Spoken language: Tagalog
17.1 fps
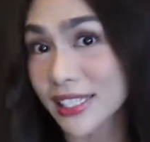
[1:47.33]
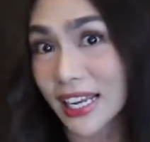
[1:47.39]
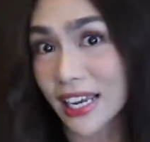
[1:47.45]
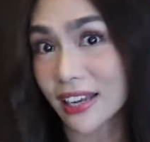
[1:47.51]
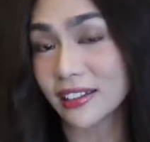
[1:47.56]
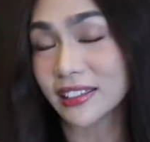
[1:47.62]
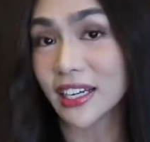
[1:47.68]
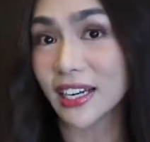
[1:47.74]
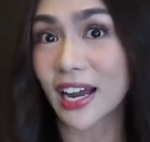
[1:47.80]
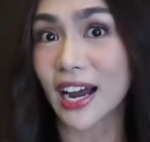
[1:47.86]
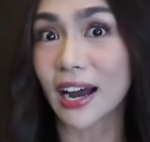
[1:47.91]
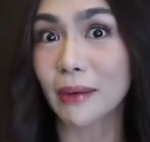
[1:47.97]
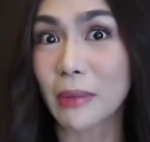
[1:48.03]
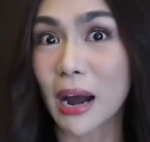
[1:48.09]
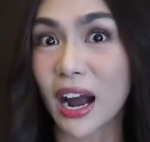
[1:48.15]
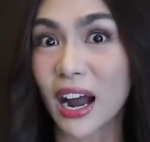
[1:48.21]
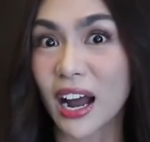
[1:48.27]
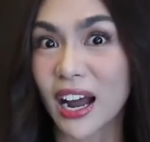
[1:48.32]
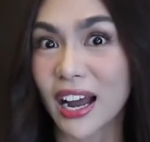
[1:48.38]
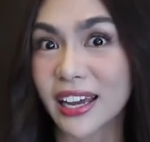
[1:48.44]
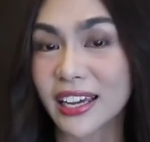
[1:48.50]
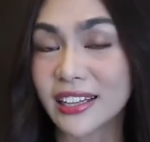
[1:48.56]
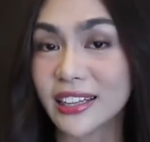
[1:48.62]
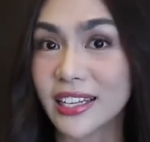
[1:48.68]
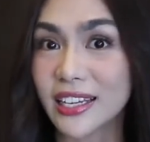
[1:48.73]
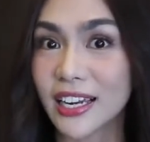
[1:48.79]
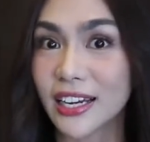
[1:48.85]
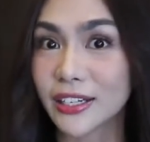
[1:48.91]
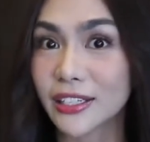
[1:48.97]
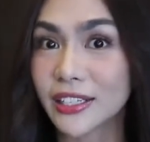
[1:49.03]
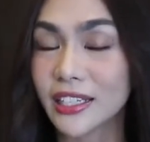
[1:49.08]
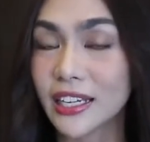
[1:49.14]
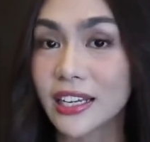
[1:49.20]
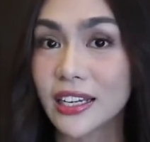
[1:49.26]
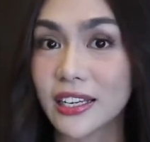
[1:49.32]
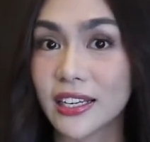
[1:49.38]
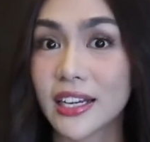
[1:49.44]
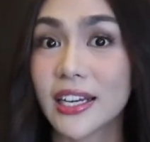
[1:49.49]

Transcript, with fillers: sale nila, baka hindi, hindi,